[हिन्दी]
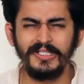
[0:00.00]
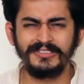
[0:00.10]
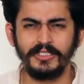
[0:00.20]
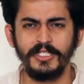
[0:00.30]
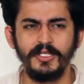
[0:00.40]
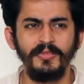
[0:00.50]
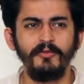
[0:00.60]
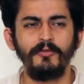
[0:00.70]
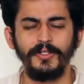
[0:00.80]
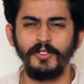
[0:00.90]
मिल सकता है जब भी
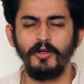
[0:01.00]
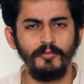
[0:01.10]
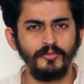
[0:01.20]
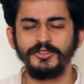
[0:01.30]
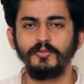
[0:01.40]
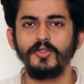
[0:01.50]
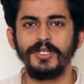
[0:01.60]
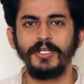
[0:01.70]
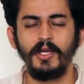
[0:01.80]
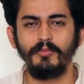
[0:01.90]
वो फ्री हो हम उनसे
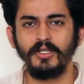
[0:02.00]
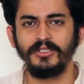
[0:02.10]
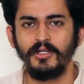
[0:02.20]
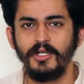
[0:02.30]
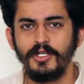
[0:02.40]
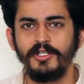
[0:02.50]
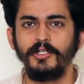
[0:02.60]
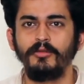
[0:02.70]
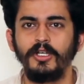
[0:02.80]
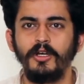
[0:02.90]
पूछ लेंगे आपका
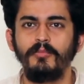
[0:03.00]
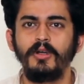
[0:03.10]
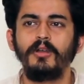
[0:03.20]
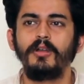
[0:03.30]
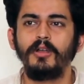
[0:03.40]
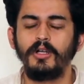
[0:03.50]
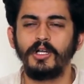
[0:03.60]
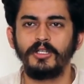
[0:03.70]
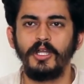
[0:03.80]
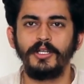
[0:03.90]
शेड्यूल कब
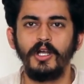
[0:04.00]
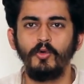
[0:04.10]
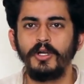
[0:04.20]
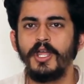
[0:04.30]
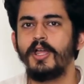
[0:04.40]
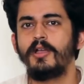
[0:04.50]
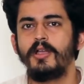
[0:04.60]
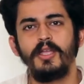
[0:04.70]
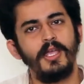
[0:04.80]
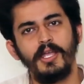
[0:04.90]
अर्थ आने का हो रहा है
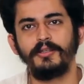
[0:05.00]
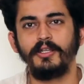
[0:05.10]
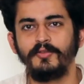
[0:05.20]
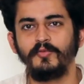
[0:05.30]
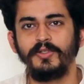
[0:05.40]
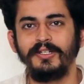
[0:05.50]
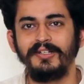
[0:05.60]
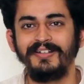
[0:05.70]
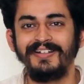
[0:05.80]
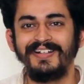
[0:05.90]
एंड देन वील
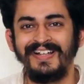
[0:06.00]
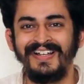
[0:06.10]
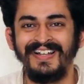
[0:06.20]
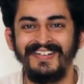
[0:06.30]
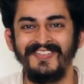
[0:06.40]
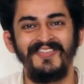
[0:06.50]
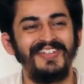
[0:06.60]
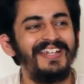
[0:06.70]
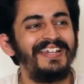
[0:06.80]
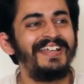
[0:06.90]

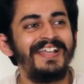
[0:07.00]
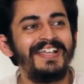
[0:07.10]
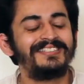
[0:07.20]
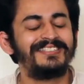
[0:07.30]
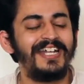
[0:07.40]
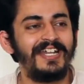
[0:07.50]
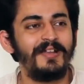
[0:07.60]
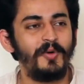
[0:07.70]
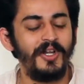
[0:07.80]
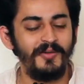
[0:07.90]
वील सेट एन
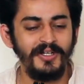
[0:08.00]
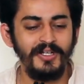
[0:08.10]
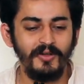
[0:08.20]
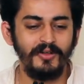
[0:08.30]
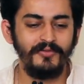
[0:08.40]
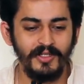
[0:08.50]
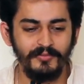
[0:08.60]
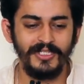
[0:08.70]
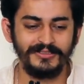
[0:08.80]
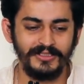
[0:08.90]
अपॉइंटमेंट और फिर
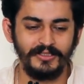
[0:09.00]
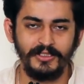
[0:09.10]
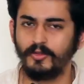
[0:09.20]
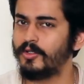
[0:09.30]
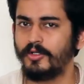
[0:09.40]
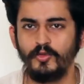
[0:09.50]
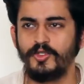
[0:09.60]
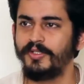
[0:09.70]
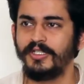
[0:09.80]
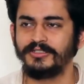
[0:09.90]
हम देख सकते हैं तो
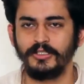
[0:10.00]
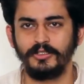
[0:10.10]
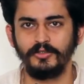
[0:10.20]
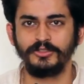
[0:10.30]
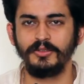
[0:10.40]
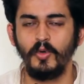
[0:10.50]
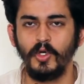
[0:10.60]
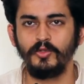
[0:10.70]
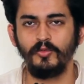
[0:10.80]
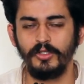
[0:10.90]
कुछ भी दिख सकता है उससे
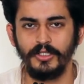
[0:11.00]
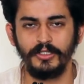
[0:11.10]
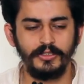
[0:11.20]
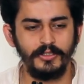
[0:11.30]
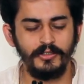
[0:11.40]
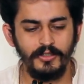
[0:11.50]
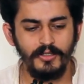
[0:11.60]
बहुत दूर का दिखता है